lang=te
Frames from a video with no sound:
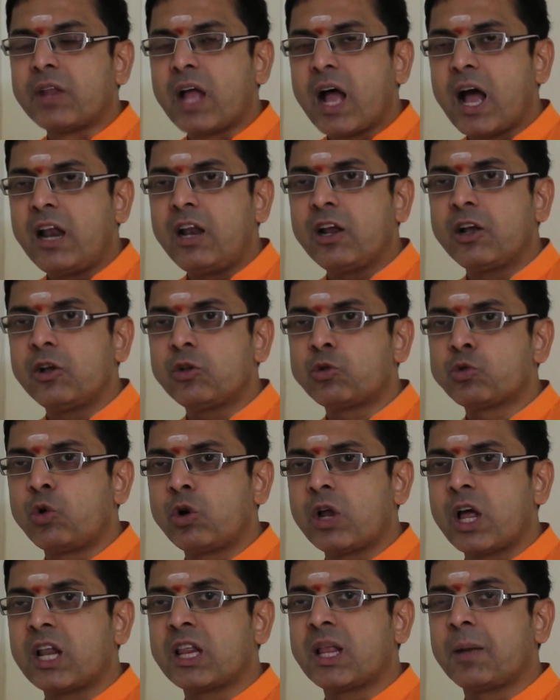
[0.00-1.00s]
నాలుగు
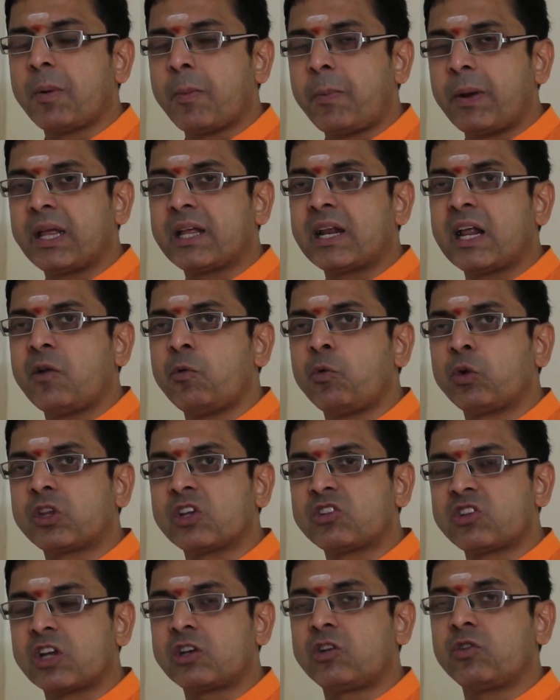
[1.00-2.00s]
తెచ్చుకోవడానికి తప్ప పనికిరాని
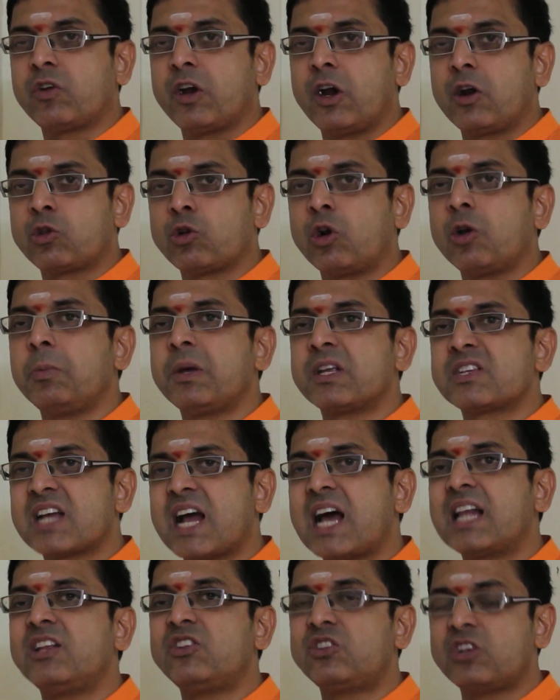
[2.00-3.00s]
ఉత్త సర్టిఫికేట్తో మీరు
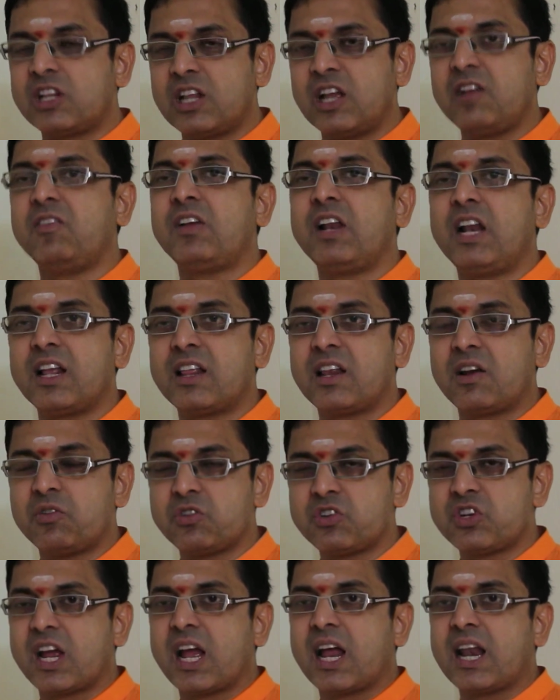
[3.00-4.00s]
సాధించేది ఏమీ లేదనే
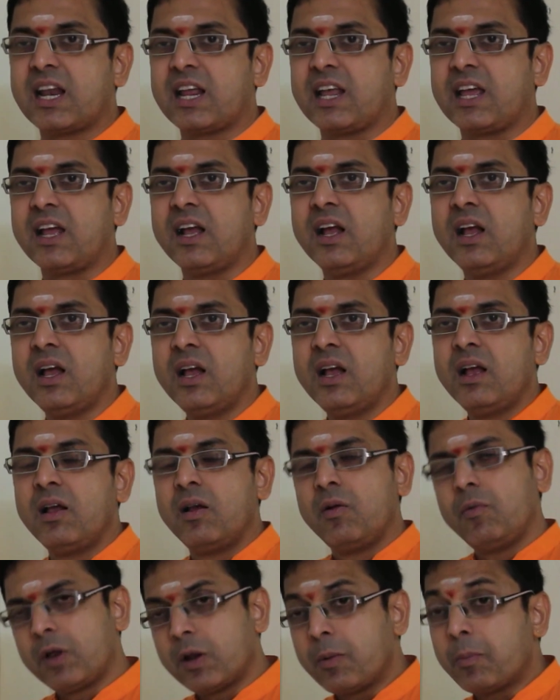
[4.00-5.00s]
విషయాన్ని
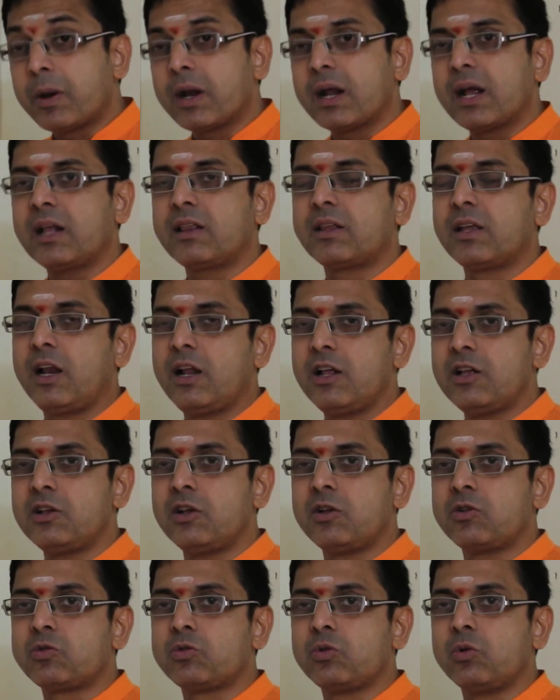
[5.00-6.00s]
వినమ్రంగా
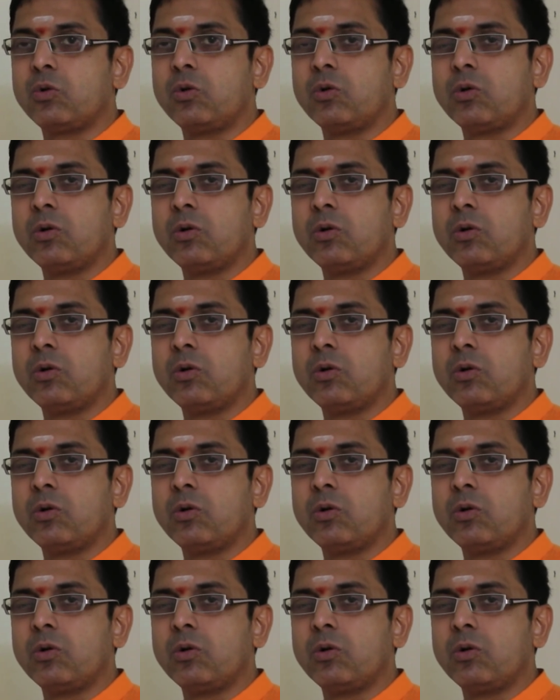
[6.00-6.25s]
తెలియజేస్తూ